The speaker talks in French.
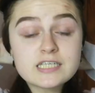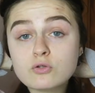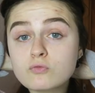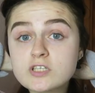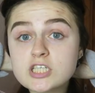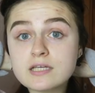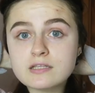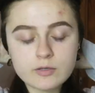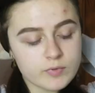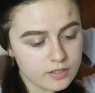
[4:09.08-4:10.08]
Et je la trouve déjà
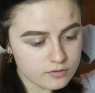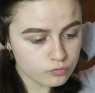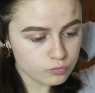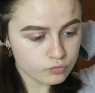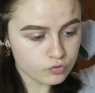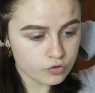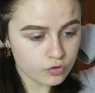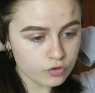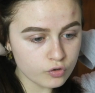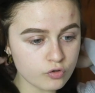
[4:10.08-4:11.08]
très très bien. Donc
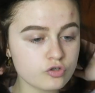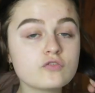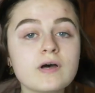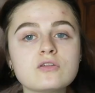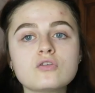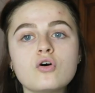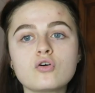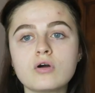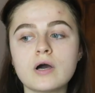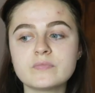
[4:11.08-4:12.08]
euh, je vais attendre
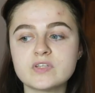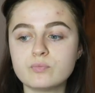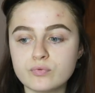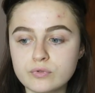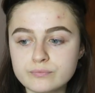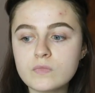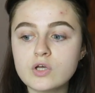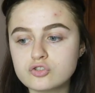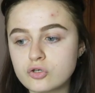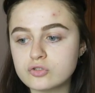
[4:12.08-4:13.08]
encore un petit peu.
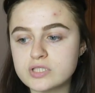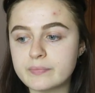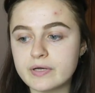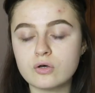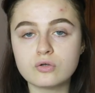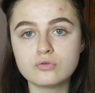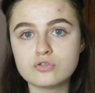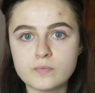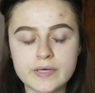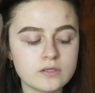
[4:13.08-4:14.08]
Genre je sais pas, euh,
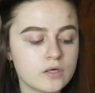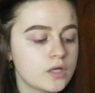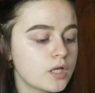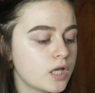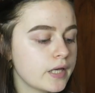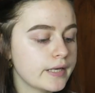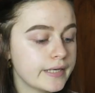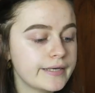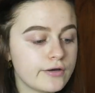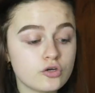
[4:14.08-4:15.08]
deux semaines.
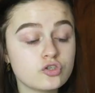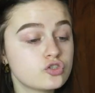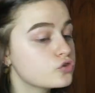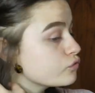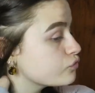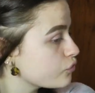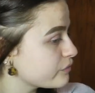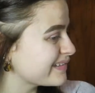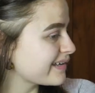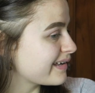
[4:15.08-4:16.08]
Et je vous
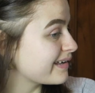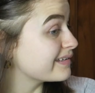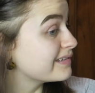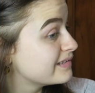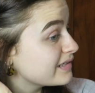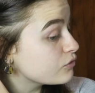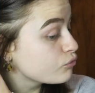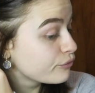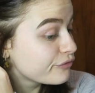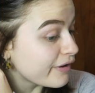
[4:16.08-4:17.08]
en dirai des
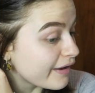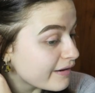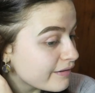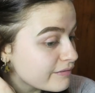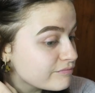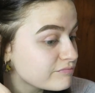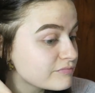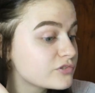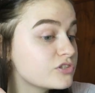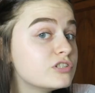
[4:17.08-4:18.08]
nouvelles.
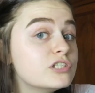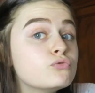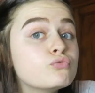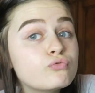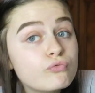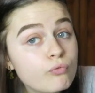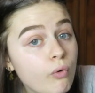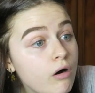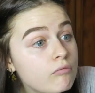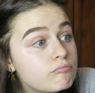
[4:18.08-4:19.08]
Si
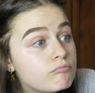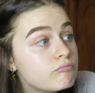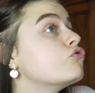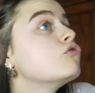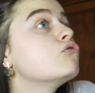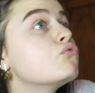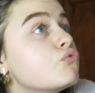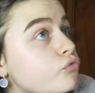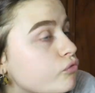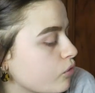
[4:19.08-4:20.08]
toutefois, si
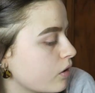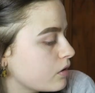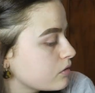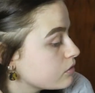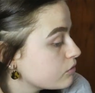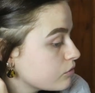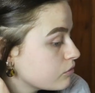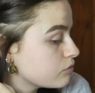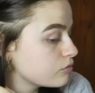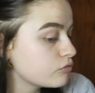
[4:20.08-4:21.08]
toutefois,
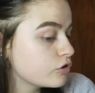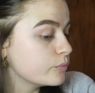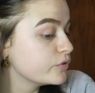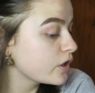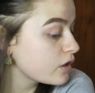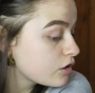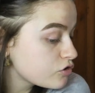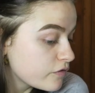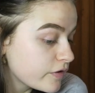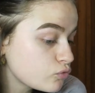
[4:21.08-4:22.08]
eh bien
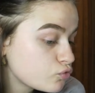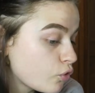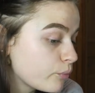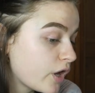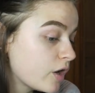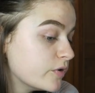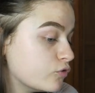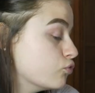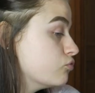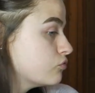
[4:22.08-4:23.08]
elle s'avère toujours bien à mes yeux.